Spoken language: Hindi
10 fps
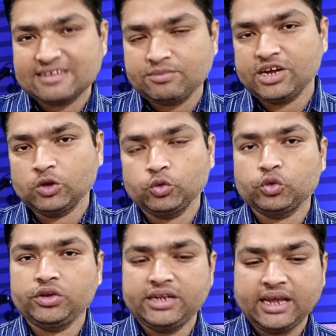समझा दूँ
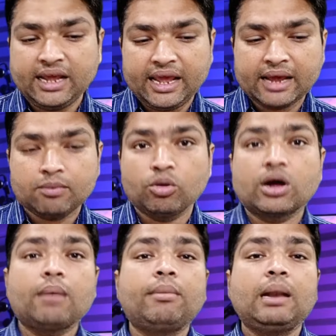तो ये एक
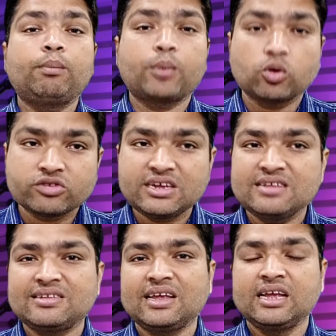मुकम्मल
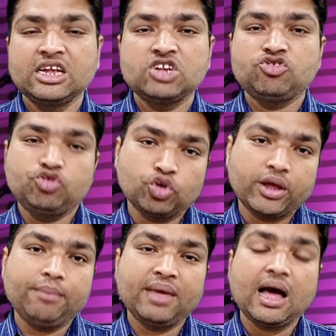प्रोसेस है जो
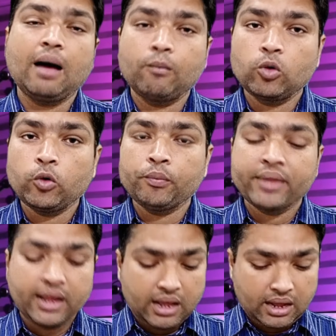कि मैं आपको
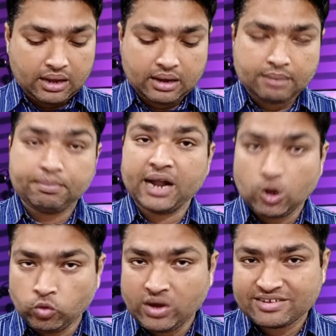
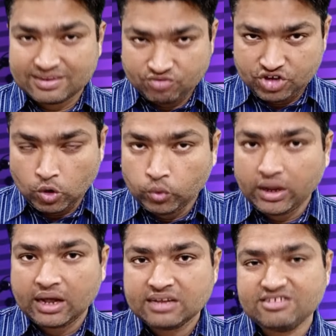पढ़ाऊँगा
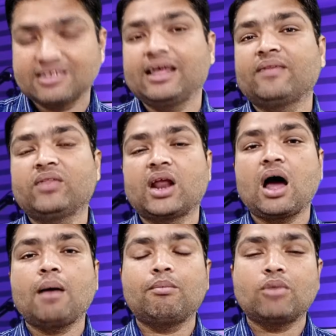समझाऊँगा जिसके अंदर
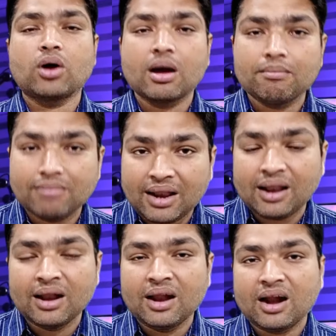आप
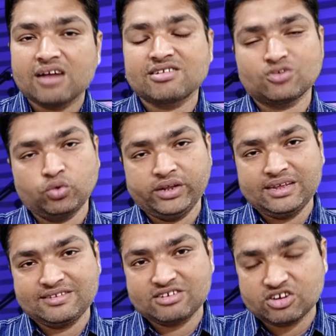मुकम्मल अल्ट्रासाउंड
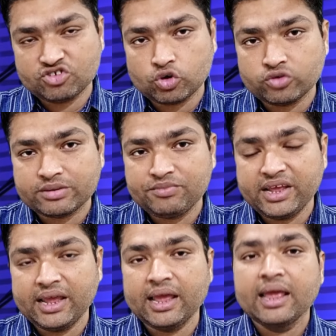के स्ट्रक्चर को
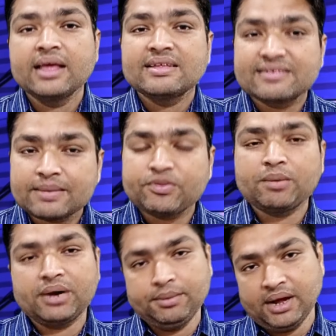समझेंगे
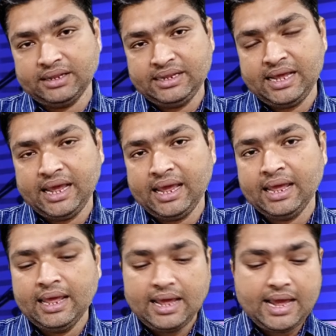सबसे बड़ी बात यह है
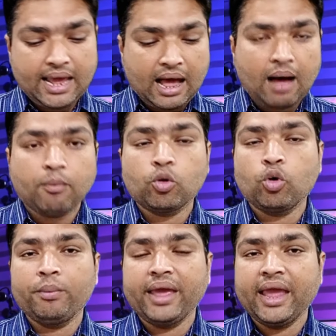कि
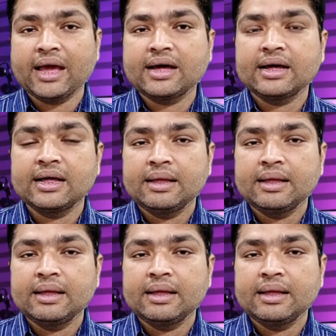आपको मैं एक